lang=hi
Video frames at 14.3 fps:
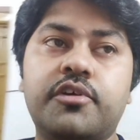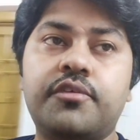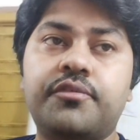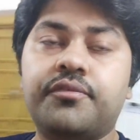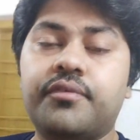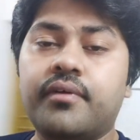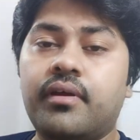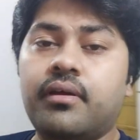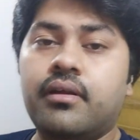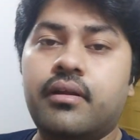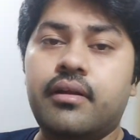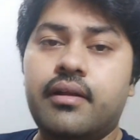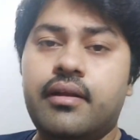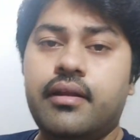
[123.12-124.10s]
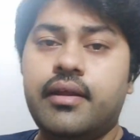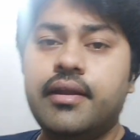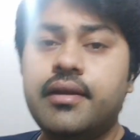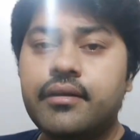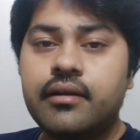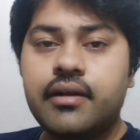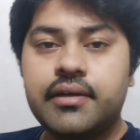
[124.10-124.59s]
सिर्फ
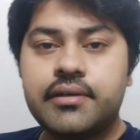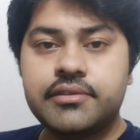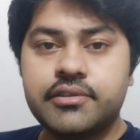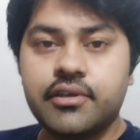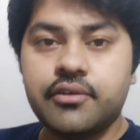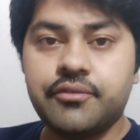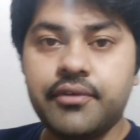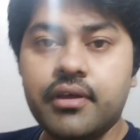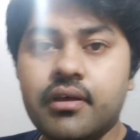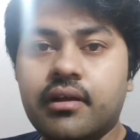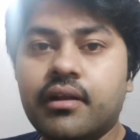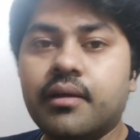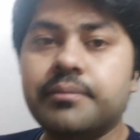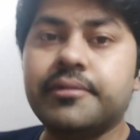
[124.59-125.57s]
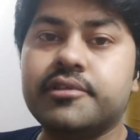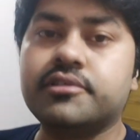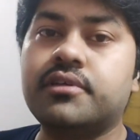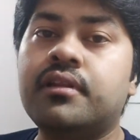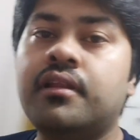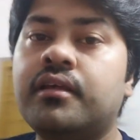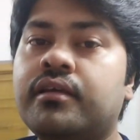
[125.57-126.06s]
इंटरनेट सर्फिंग करना
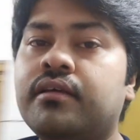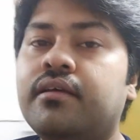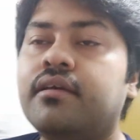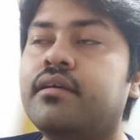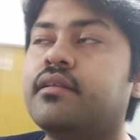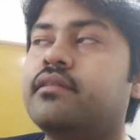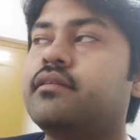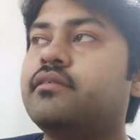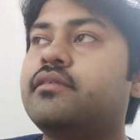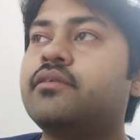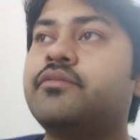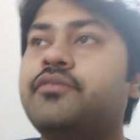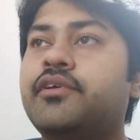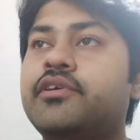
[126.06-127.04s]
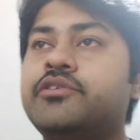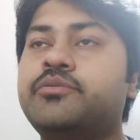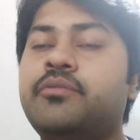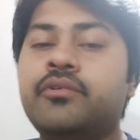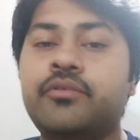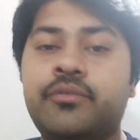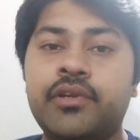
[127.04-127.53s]
पसंद है जैसे
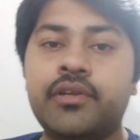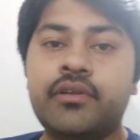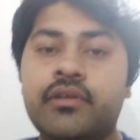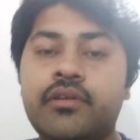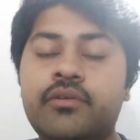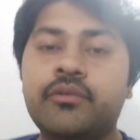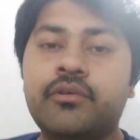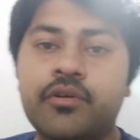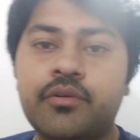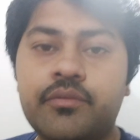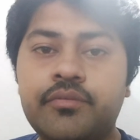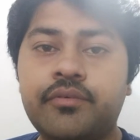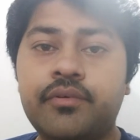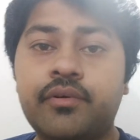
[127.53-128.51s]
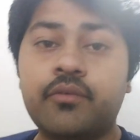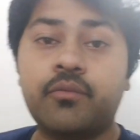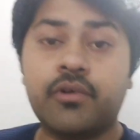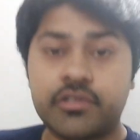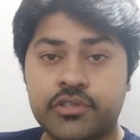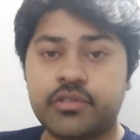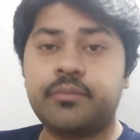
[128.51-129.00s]
फेसबुक ट्विटर यूट्यूब
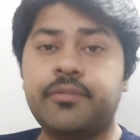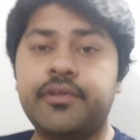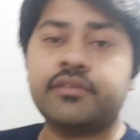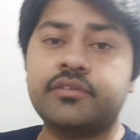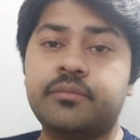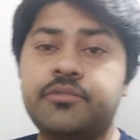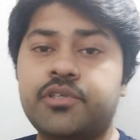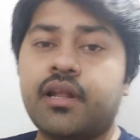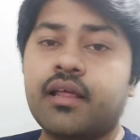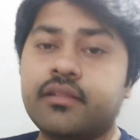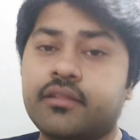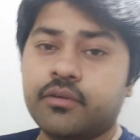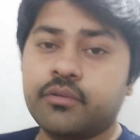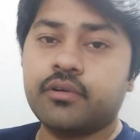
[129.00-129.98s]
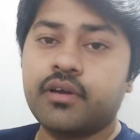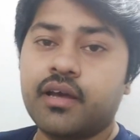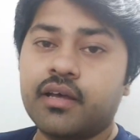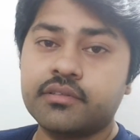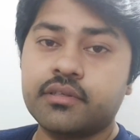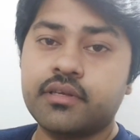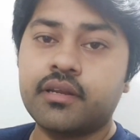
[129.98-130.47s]
व्हाट्सअप ये सब चलाते हो
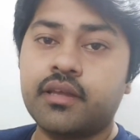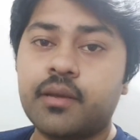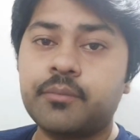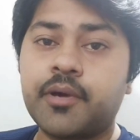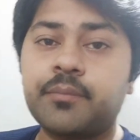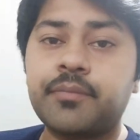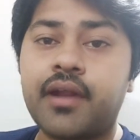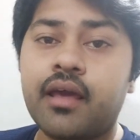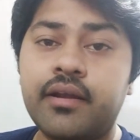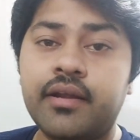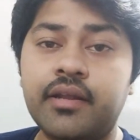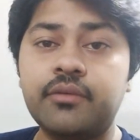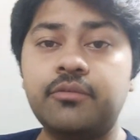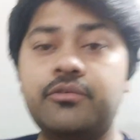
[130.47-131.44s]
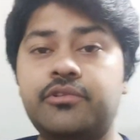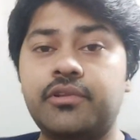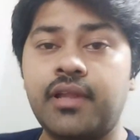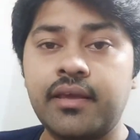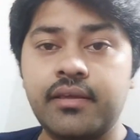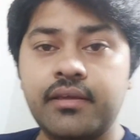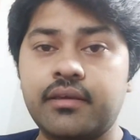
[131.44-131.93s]
खास करके आपका प्रायोरिटी
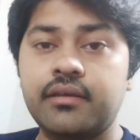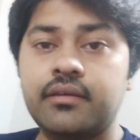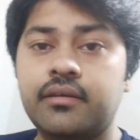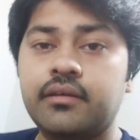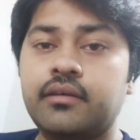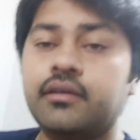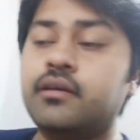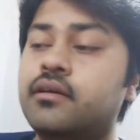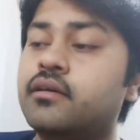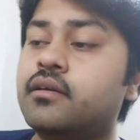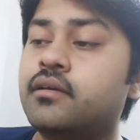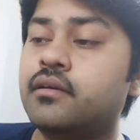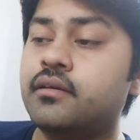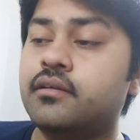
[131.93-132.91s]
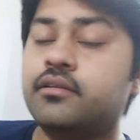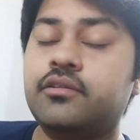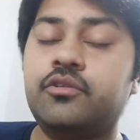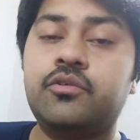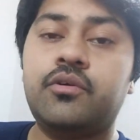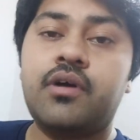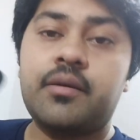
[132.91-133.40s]
उतना ही है
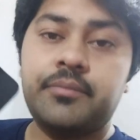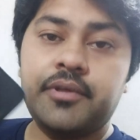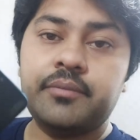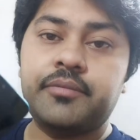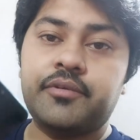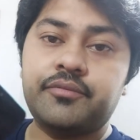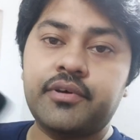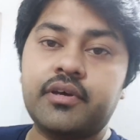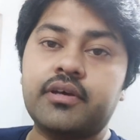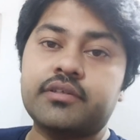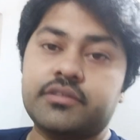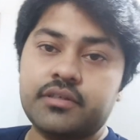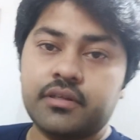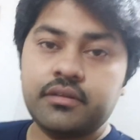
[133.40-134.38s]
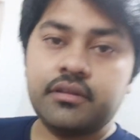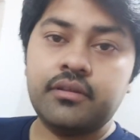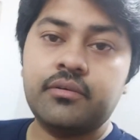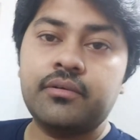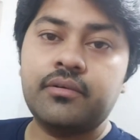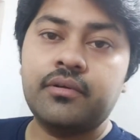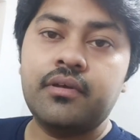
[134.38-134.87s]
तो आप ये प्रेफर कर सकते
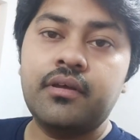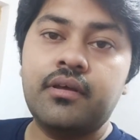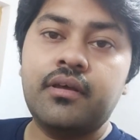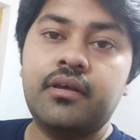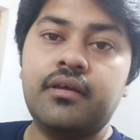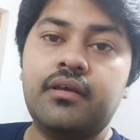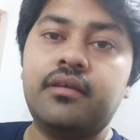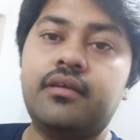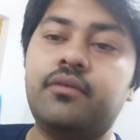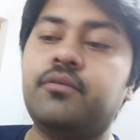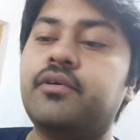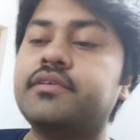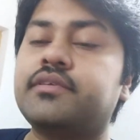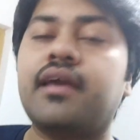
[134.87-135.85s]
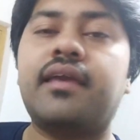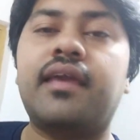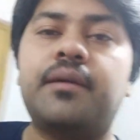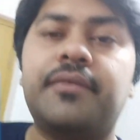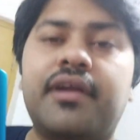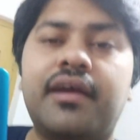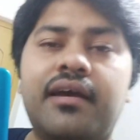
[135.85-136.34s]
हो क्योंकि इसका
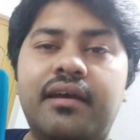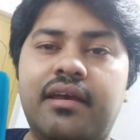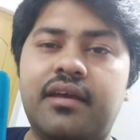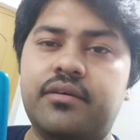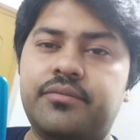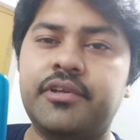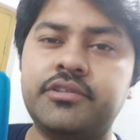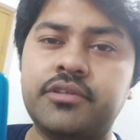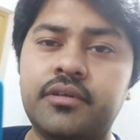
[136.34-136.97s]
कैमरा एवरेज